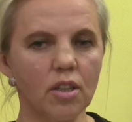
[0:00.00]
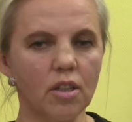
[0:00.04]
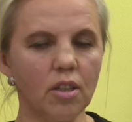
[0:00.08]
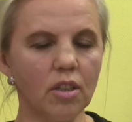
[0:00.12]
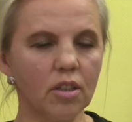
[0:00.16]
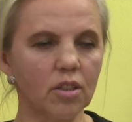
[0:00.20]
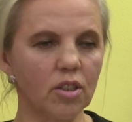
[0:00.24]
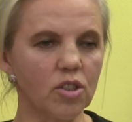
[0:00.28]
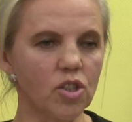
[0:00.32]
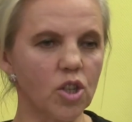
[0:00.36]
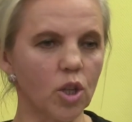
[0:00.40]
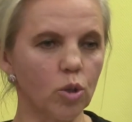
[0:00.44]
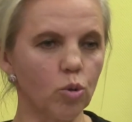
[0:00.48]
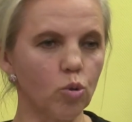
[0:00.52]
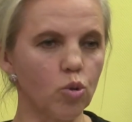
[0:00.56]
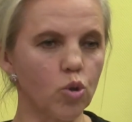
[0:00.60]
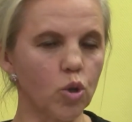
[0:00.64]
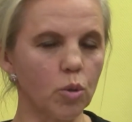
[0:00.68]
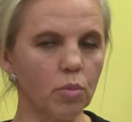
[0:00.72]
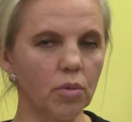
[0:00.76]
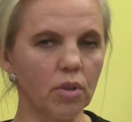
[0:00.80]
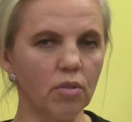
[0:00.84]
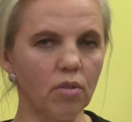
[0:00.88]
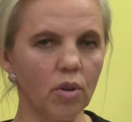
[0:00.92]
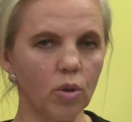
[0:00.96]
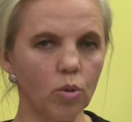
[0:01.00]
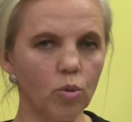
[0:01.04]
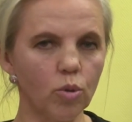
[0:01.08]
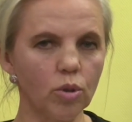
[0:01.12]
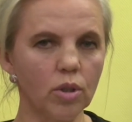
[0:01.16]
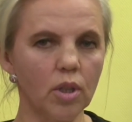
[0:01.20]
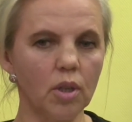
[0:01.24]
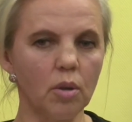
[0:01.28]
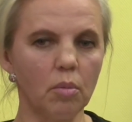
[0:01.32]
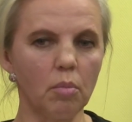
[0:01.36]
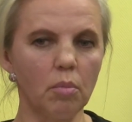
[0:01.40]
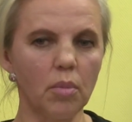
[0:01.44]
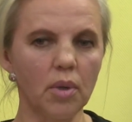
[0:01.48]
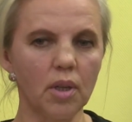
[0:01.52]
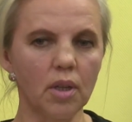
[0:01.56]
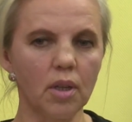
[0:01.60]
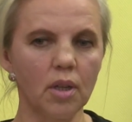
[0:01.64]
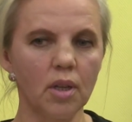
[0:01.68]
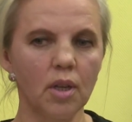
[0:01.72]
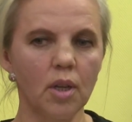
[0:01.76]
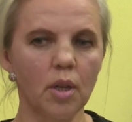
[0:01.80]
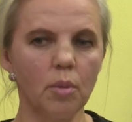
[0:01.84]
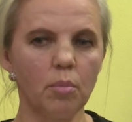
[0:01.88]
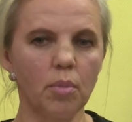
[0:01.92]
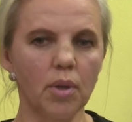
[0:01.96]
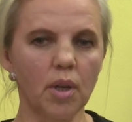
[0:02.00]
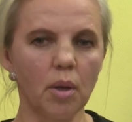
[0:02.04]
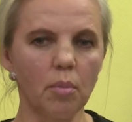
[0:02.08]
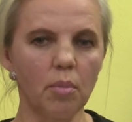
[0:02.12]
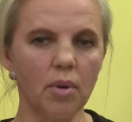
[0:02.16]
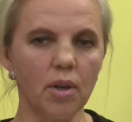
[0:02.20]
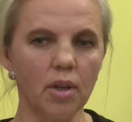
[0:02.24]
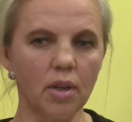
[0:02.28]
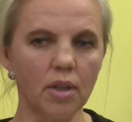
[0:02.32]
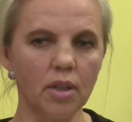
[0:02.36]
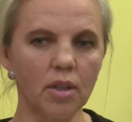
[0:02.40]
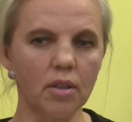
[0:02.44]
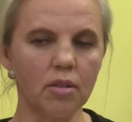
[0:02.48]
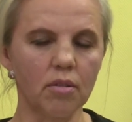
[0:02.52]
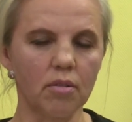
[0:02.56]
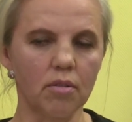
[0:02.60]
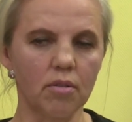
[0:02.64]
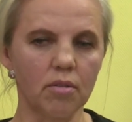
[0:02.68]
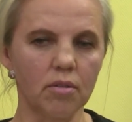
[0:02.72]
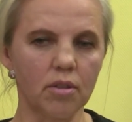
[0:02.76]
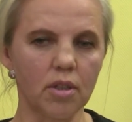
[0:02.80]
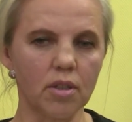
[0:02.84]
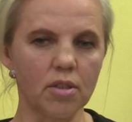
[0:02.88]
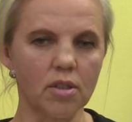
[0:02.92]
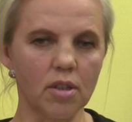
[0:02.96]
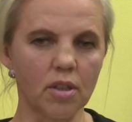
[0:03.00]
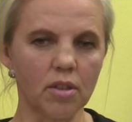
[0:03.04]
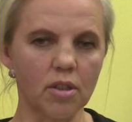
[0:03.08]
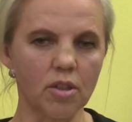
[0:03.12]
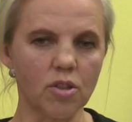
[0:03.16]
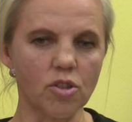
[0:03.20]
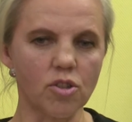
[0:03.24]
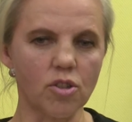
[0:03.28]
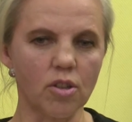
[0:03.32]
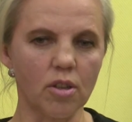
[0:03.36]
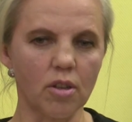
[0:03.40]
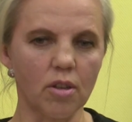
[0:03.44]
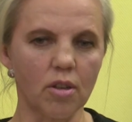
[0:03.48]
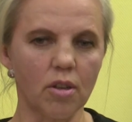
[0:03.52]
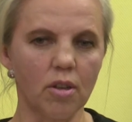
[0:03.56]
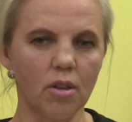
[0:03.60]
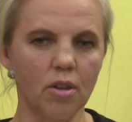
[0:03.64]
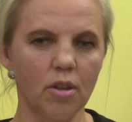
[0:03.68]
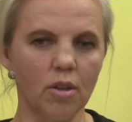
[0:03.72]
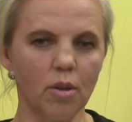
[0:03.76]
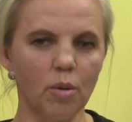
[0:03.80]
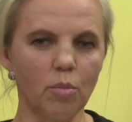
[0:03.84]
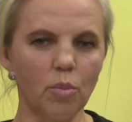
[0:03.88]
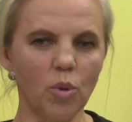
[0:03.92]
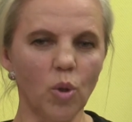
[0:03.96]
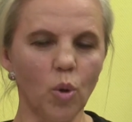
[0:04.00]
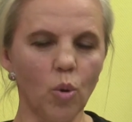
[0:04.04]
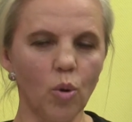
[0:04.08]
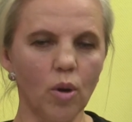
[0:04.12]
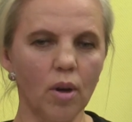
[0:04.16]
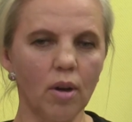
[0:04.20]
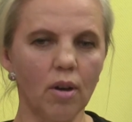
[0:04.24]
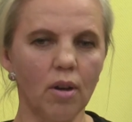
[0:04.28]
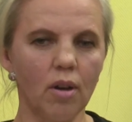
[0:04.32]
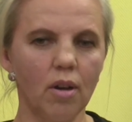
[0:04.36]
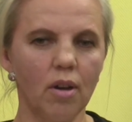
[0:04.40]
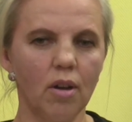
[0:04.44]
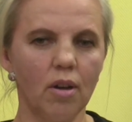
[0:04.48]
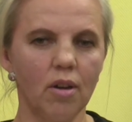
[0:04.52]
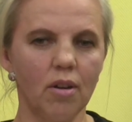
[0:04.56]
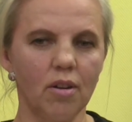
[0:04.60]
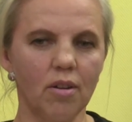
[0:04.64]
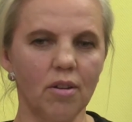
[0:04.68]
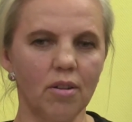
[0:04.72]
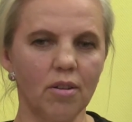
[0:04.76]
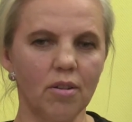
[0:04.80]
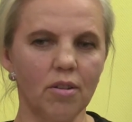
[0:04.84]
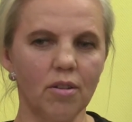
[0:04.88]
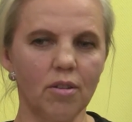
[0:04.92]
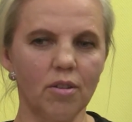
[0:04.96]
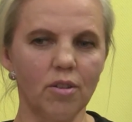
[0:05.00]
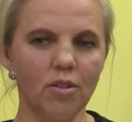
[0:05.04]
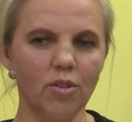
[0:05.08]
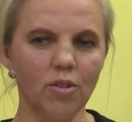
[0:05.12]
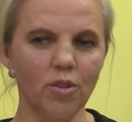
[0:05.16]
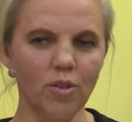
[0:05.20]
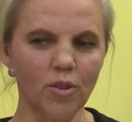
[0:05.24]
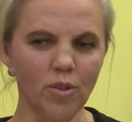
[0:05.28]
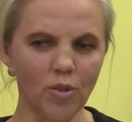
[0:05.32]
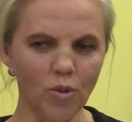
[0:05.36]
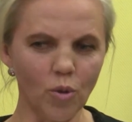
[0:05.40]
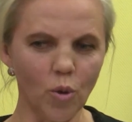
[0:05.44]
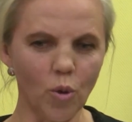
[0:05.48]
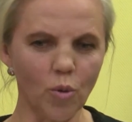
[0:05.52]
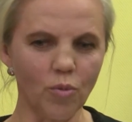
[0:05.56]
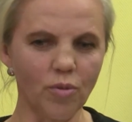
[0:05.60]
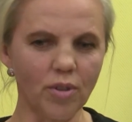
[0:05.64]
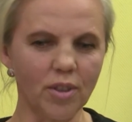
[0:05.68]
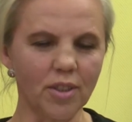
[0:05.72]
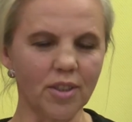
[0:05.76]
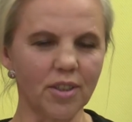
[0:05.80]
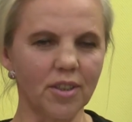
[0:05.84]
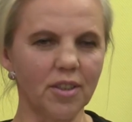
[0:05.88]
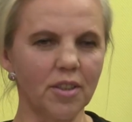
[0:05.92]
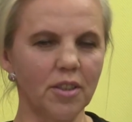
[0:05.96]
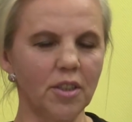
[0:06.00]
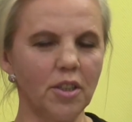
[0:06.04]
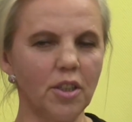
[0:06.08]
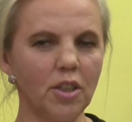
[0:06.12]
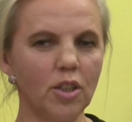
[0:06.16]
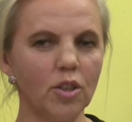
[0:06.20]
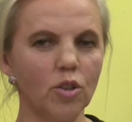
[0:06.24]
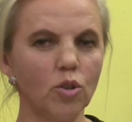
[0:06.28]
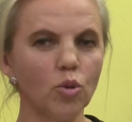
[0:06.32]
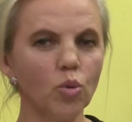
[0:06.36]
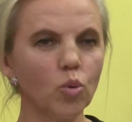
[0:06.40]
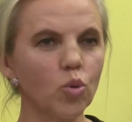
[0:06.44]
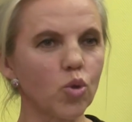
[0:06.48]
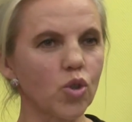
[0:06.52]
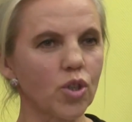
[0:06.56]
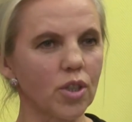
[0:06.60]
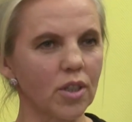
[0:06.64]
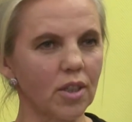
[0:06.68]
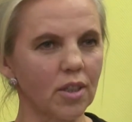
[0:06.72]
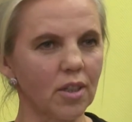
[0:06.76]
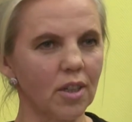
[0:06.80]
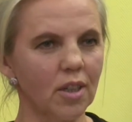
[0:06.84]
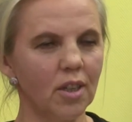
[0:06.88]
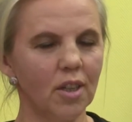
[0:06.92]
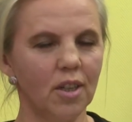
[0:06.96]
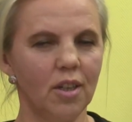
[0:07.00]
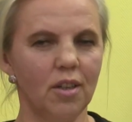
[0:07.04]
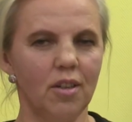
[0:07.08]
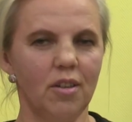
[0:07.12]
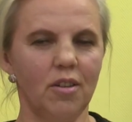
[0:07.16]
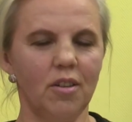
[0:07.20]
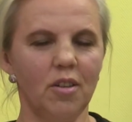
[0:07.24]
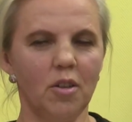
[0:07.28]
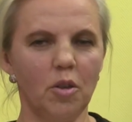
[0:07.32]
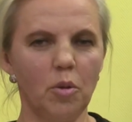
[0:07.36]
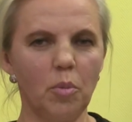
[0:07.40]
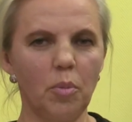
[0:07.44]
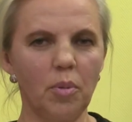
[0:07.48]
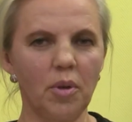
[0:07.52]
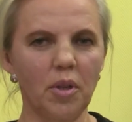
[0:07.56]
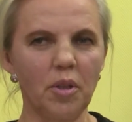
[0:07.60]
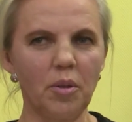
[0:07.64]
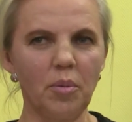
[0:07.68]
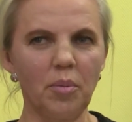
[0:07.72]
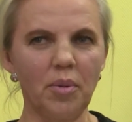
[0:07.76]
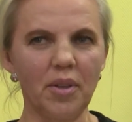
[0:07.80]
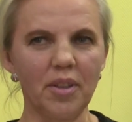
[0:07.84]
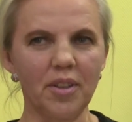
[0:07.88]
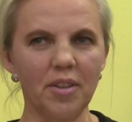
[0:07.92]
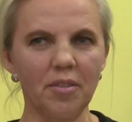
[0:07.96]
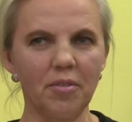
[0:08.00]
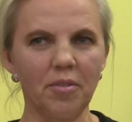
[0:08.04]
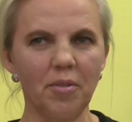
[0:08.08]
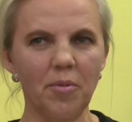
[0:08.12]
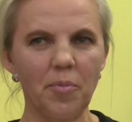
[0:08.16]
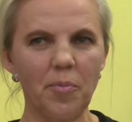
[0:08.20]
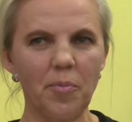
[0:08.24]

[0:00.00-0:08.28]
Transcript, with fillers: И к началу учебного года мы приобрели э, достаточно много а, новых и нужных предметов.